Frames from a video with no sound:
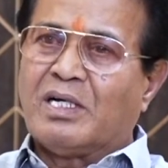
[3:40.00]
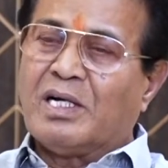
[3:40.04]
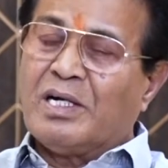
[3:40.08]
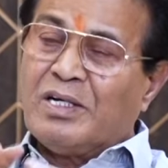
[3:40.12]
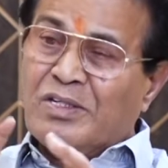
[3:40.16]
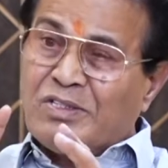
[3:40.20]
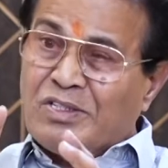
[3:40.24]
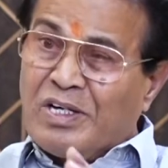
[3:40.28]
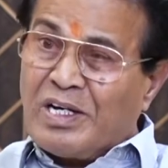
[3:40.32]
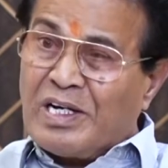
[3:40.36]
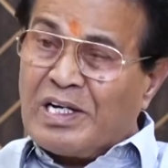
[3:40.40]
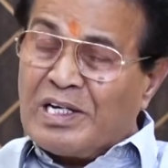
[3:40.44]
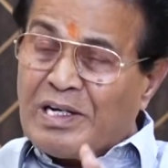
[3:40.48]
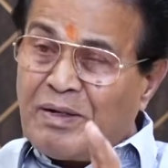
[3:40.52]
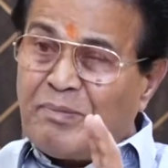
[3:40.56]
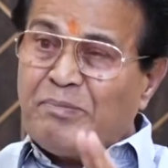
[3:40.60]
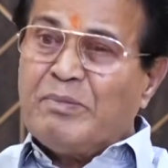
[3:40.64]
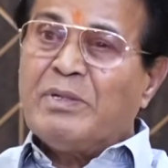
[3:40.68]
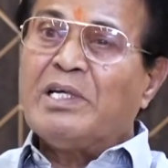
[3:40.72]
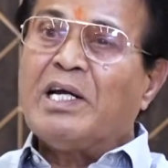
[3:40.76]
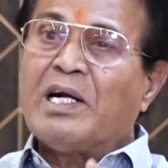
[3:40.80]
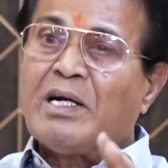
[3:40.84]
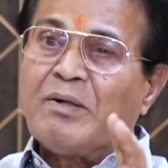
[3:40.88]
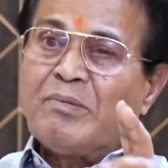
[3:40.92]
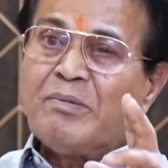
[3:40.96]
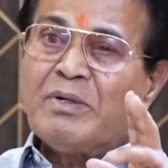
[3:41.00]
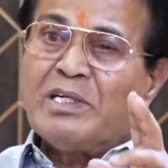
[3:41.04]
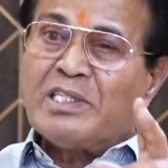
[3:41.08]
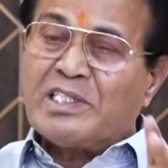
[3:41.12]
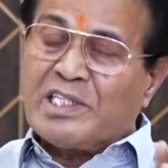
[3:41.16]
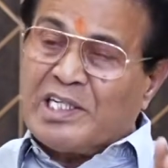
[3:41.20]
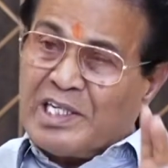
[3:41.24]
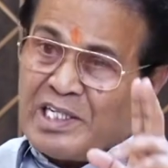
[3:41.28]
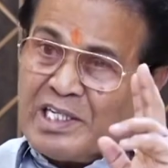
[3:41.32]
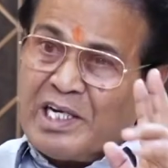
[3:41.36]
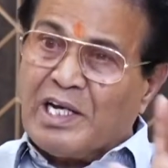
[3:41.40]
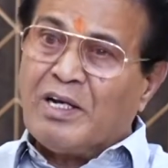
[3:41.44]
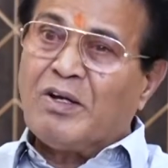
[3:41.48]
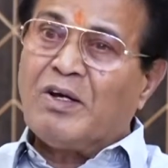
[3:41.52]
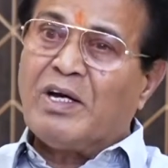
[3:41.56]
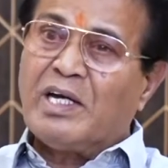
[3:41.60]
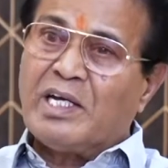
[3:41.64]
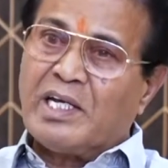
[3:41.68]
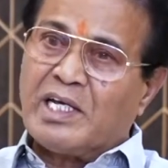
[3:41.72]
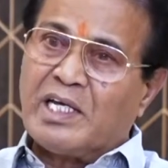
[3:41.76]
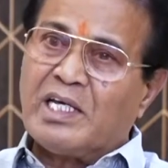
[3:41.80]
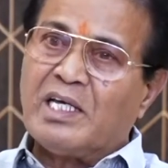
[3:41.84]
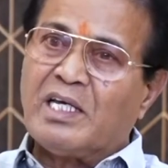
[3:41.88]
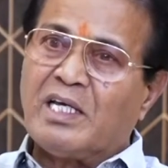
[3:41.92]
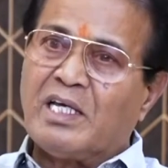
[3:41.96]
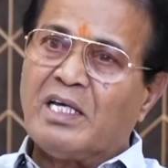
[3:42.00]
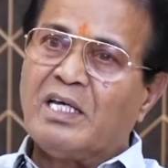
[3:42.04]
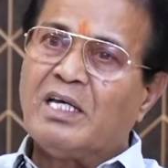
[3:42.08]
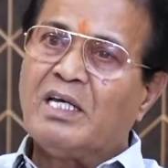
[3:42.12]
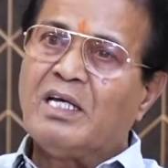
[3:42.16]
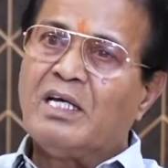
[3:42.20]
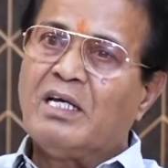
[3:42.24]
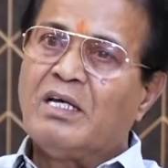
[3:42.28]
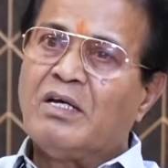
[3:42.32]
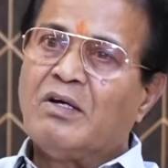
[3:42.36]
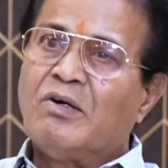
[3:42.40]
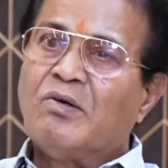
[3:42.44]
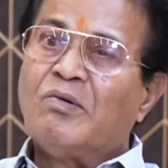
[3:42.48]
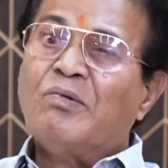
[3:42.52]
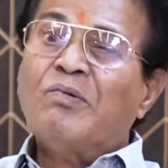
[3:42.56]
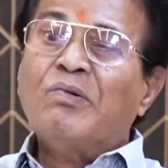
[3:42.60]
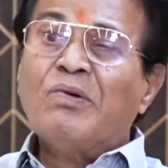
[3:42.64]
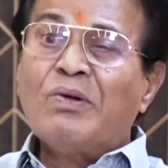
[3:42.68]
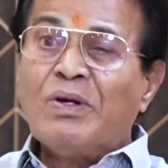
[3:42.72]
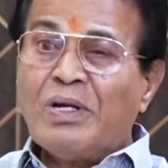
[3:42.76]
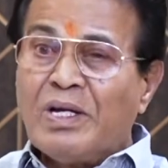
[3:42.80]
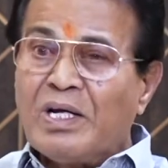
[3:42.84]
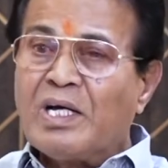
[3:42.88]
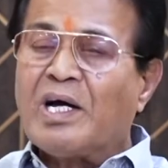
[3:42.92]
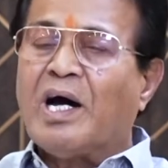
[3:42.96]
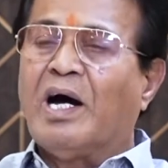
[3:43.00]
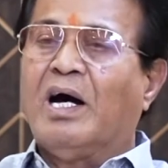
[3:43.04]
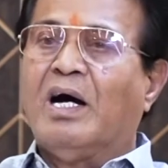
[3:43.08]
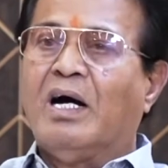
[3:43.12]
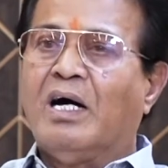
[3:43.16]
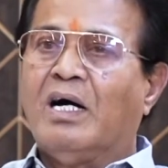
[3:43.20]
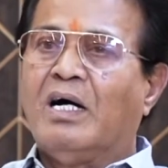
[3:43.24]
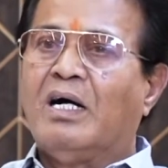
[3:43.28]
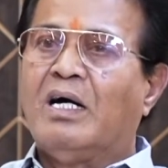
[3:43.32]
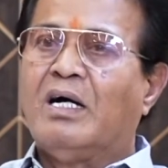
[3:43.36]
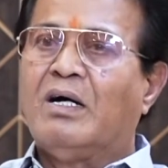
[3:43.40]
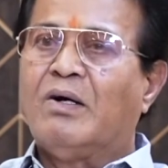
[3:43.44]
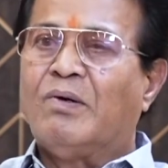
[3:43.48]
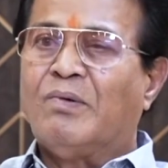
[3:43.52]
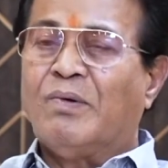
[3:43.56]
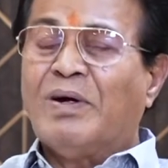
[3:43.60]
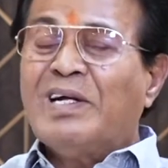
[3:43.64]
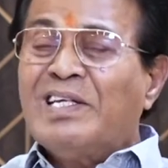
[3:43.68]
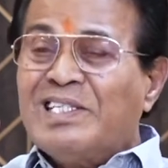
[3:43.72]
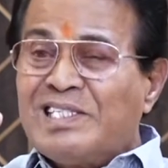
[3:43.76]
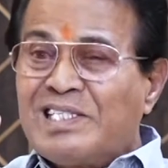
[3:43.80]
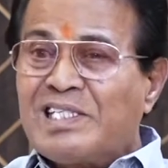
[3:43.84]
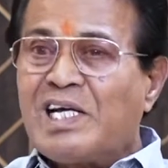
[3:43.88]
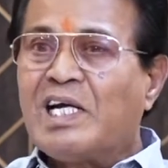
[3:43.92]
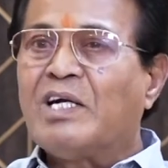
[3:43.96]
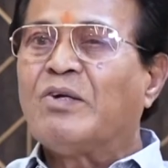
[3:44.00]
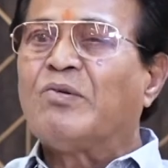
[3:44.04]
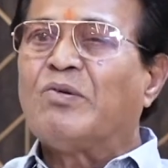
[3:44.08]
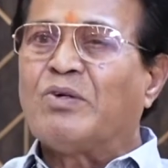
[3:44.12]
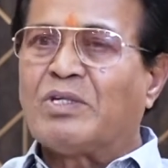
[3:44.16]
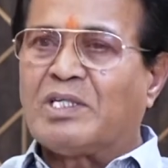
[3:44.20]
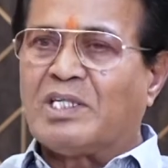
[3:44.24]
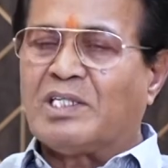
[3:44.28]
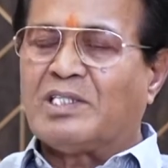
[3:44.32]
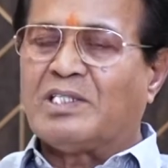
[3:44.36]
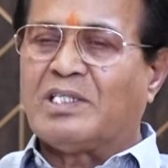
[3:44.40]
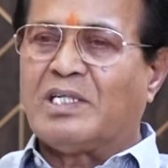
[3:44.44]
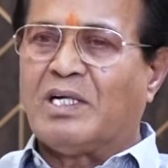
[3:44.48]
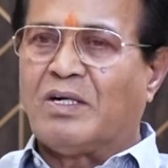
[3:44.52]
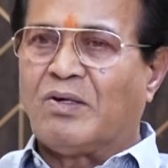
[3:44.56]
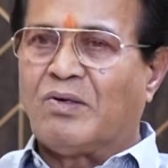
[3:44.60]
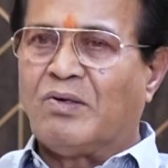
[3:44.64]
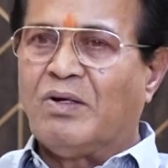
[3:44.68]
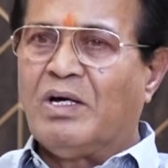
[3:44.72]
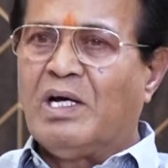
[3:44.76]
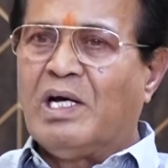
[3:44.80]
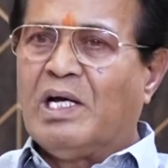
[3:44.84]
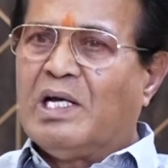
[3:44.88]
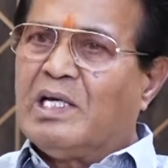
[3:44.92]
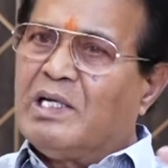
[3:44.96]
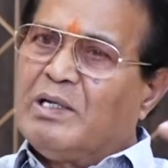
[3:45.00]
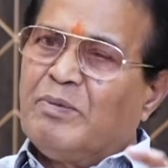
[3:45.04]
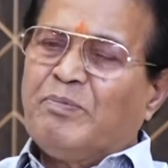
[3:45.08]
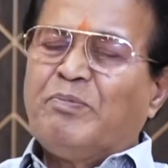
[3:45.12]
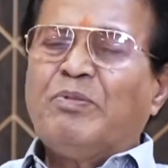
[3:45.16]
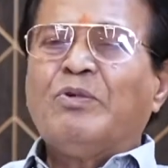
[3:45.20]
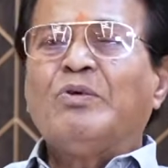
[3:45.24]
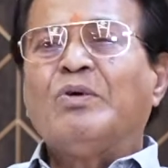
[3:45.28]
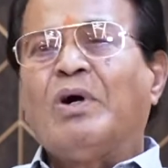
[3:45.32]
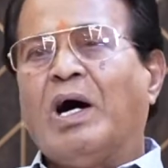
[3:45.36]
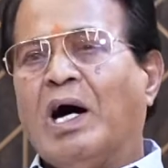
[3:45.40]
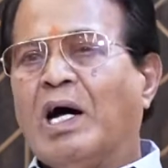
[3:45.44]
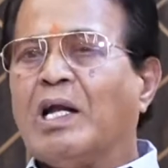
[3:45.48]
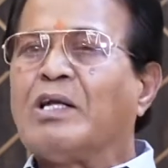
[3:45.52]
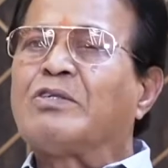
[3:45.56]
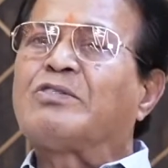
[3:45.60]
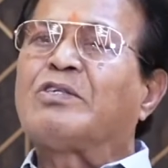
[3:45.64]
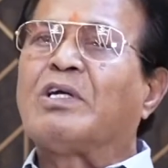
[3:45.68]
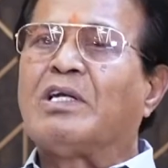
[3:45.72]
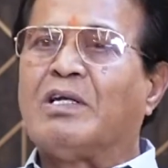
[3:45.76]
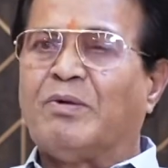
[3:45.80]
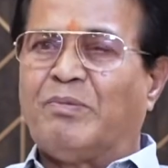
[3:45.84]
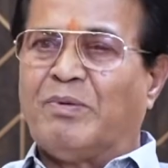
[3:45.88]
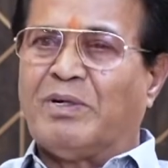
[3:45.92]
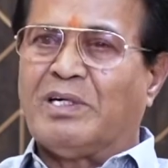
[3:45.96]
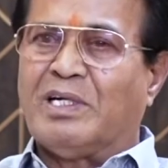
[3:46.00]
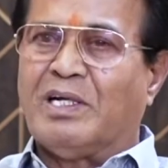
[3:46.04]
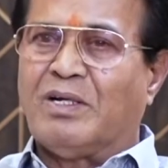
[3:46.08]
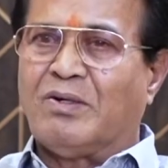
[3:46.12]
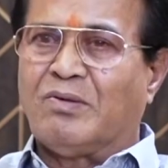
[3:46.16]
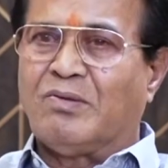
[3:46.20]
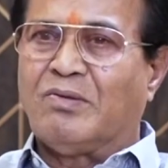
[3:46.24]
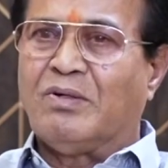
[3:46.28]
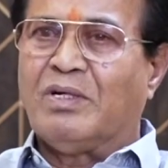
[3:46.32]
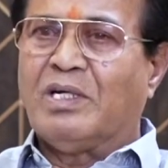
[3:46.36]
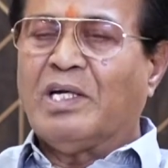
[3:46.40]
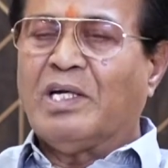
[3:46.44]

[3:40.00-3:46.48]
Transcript: రెండుసార్లు నమ్మి ఎనభై సీట్లలో ఆయనకి ఫుల్గా వన్ సైడ్ ఓటేసినారు ఇప్పుడు ఆలోచనలు పడ్డారు